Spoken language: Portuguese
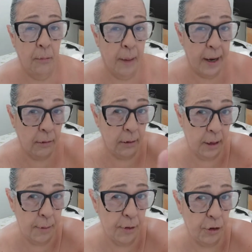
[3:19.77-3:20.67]
marco
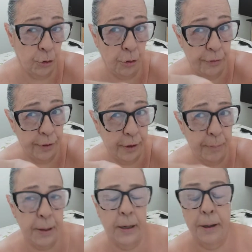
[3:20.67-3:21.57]
aqui, mas eu tô vesga
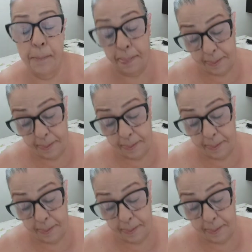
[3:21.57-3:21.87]
para cá.